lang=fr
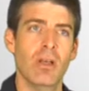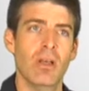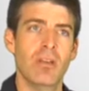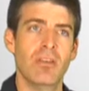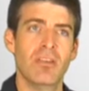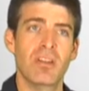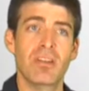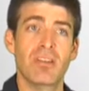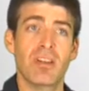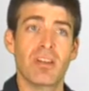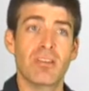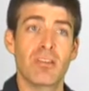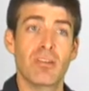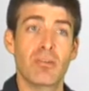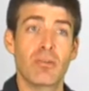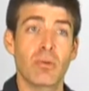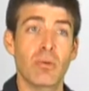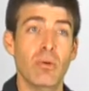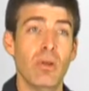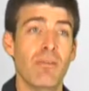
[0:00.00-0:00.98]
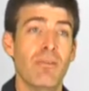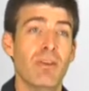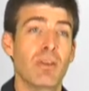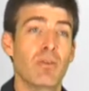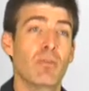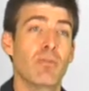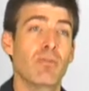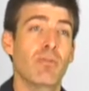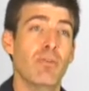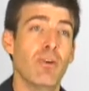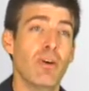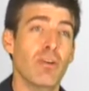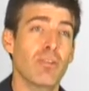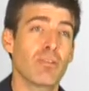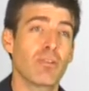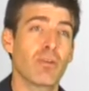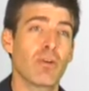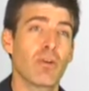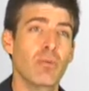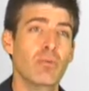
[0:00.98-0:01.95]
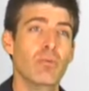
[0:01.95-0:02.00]
s'exercer sur eux avec une force
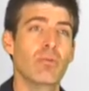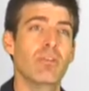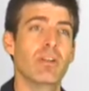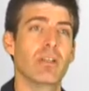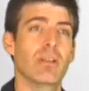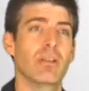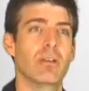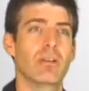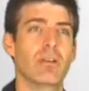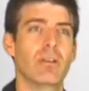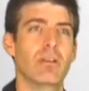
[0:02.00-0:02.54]
renouvelée.